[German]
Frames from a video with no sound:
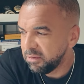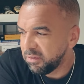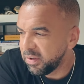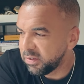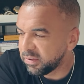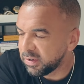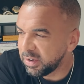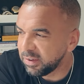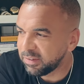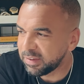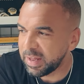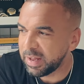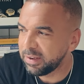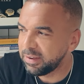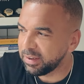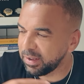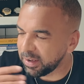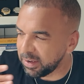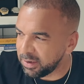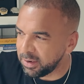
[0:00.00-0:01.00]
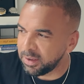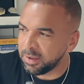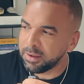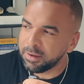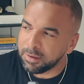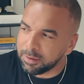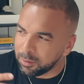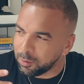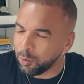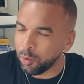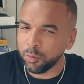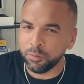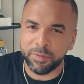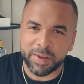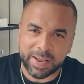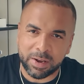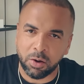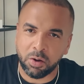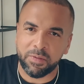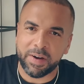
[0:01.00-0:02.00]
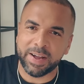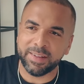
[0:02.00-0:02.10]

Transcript: Wir sind jetzt da drinne und werden auch